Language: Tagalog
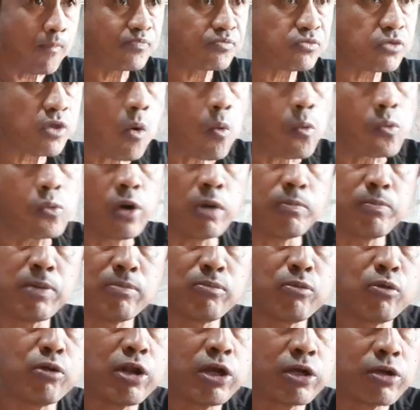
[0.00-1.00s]
mas lami ang
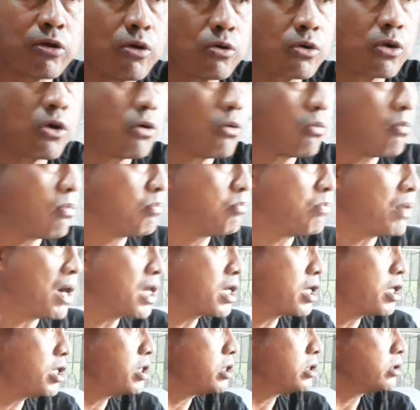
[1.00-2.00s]
dili mabasag tubig kay
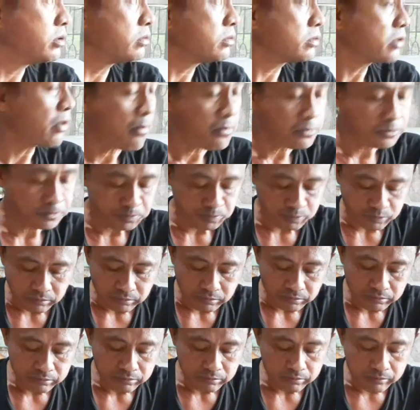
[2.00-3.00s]
humok yun dyan sa
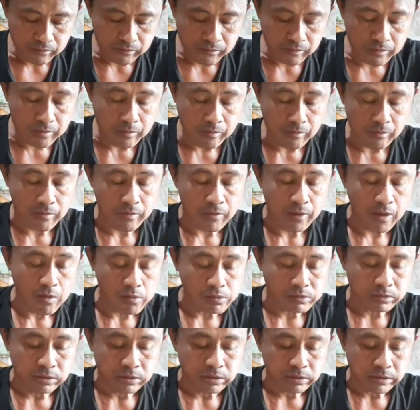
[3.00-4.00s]
way lang sa
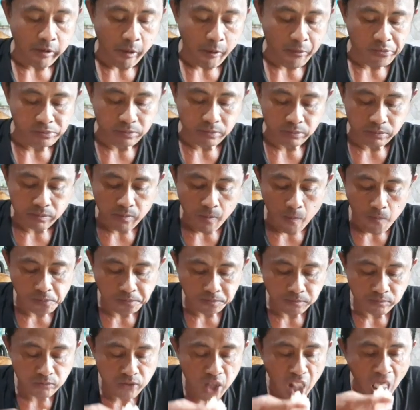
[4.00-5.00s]
mo
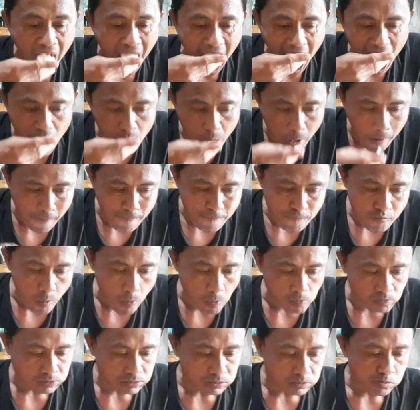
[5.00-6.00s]
ni style sa mga
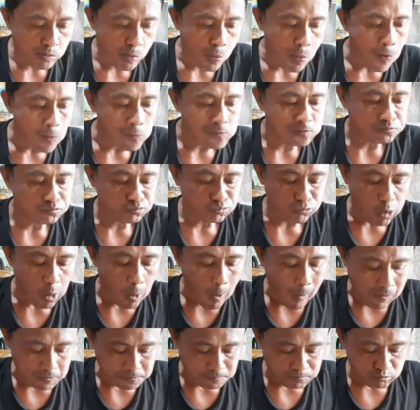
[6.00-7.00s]
bisaya nga manok magihaw
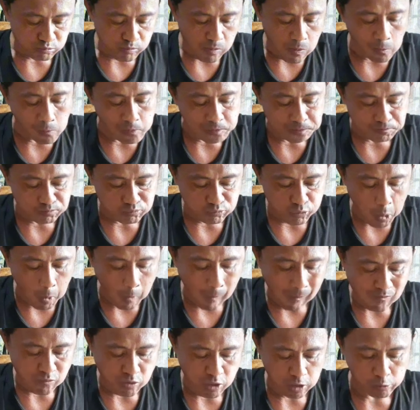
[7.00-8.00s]

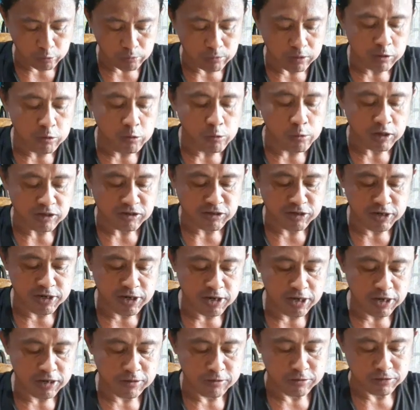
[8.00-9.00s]
mag magihaw mag manok
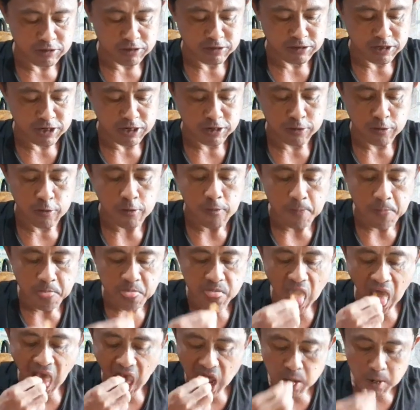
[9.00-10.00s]
nganya ra
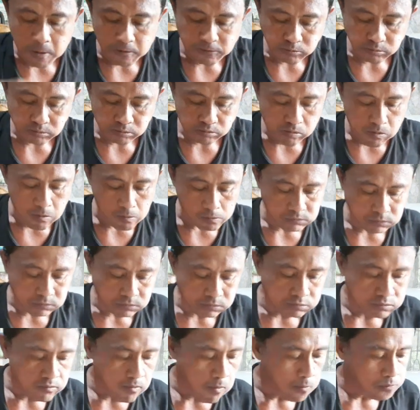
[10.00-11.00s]
magsugba mo adlaw
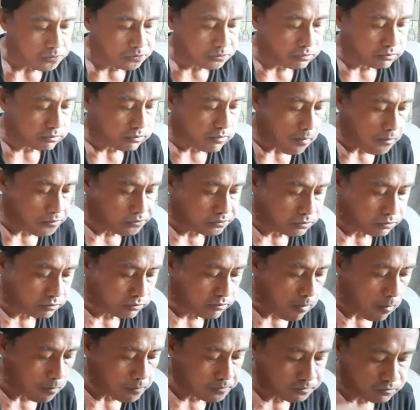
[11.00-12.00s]
butangin jog adlaw
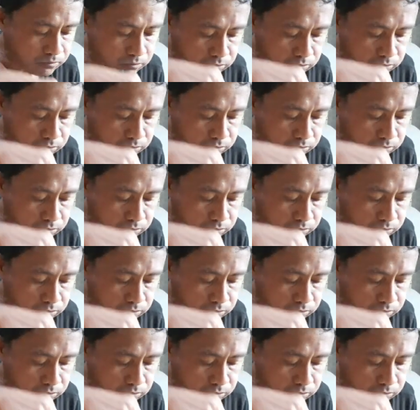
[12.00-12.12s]
asin ni